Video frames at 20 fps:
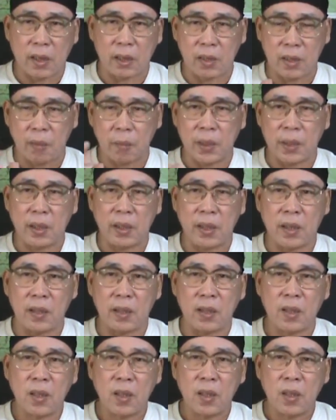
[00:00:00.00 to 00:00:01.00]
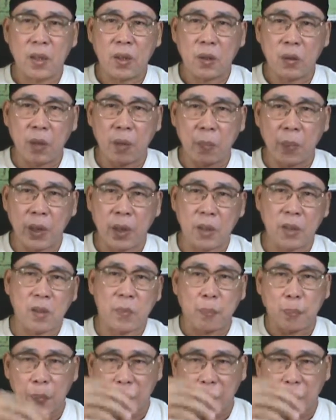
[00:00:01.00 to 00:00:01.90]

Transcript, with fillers: 叫 maintain；repair 是